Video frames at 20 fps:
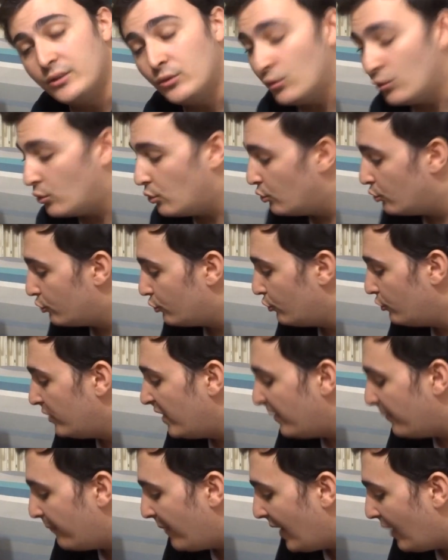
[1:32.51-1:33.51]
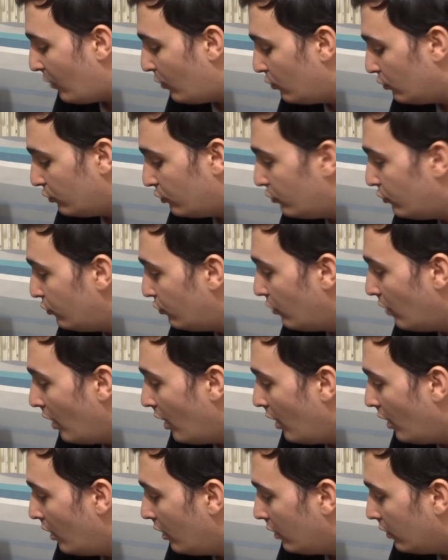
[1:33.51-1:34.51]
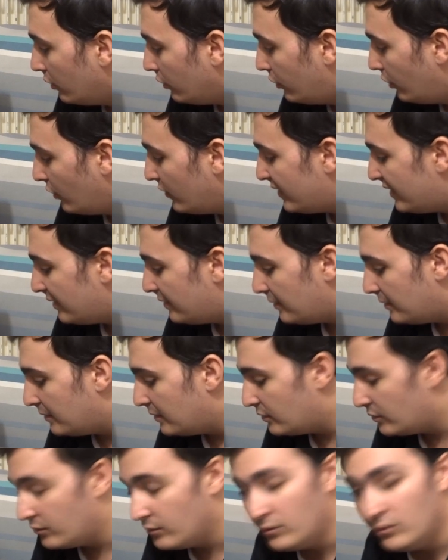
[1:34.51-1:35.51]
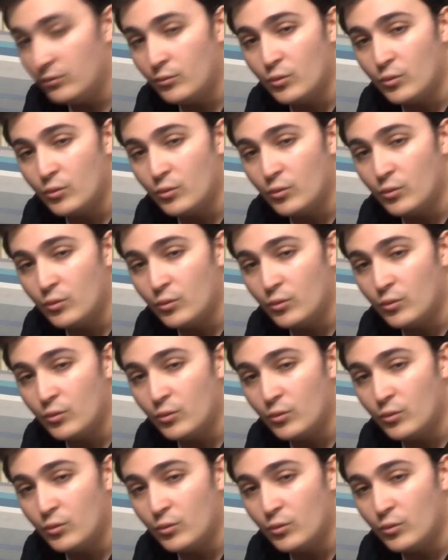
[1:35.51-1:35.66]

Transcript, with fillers: donc le jeu n'est pas contenu dans cette édition.